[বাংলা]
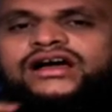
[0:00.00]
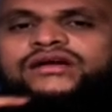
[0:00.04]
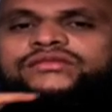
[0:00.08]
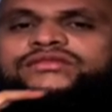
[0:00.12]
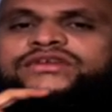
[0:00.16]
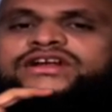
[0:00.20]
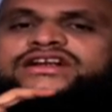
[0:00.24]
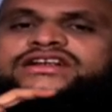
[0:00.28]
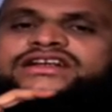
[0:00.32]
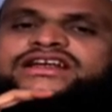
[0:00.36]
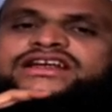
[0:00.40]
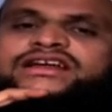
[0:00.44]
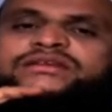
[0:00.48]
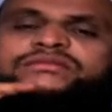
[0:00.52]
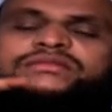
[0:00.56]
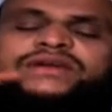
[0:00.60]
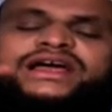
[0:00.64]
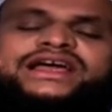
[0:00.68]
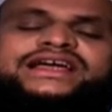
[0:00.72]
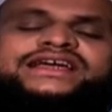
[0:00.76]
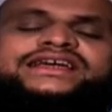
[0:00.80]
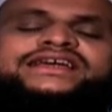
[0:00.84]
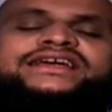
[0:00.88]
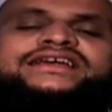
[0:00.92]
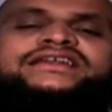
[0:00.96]
আমরা এটাকে
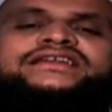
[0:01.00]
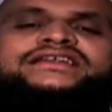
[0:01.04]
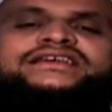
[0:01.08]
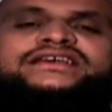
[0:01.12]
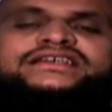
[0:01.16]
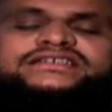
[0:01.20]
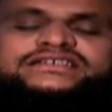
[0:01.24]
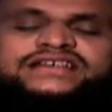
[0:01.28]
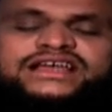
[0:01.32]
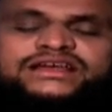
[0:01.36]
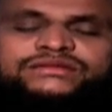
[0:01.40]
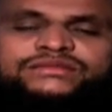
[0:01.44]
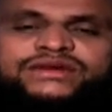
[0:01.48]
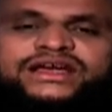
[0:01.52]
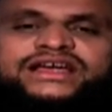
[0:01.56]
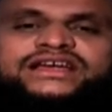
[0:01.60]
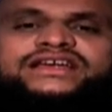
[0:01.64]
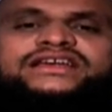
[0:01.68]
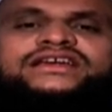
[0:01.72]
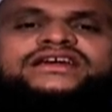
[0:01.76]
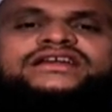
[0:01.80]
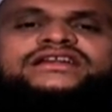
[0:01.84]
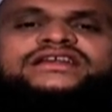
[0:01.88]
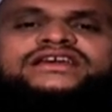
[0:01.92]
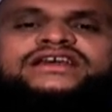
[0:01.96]
ব্যাংকে নিয়ে যাই
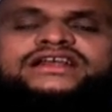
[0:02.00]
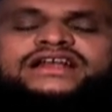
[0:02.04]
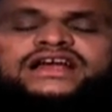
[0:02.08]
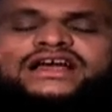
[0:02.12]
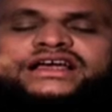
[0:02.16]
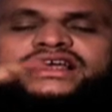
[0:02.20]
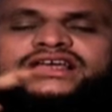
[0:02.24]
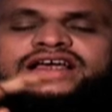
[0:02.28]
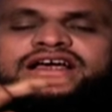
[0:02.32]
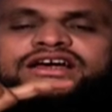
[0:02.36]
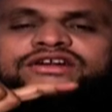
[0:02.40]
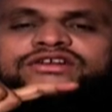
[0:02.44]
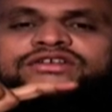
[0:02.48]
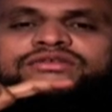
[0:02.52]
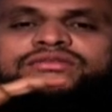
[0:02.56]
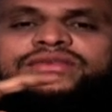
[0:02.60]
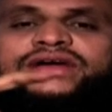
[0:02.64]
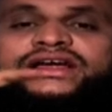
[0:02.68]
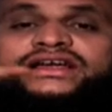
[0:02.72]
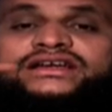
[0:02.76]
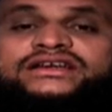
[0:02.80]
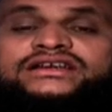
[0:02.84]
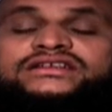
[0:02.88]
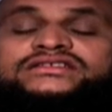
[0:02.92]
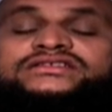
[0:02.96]
ব্যাংকে নিয়ে রাখি কারণ
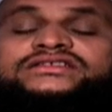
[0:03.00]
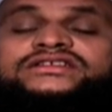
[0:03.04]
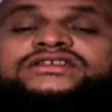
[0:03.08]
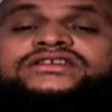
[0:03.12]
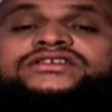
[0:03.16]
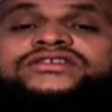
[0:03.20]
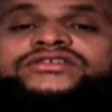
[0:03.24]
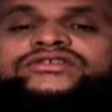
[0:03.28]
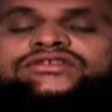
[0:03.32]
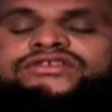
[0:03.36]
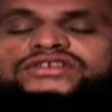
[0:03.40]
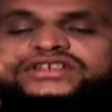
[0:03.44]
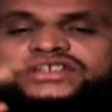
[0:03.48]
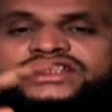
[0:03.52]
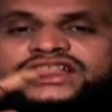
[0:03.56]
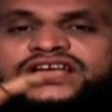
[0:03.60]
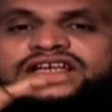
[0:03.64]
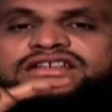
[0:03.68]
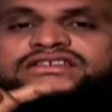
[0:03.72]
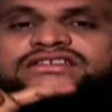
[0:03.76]
ব্যাংকের সিকিউরিটি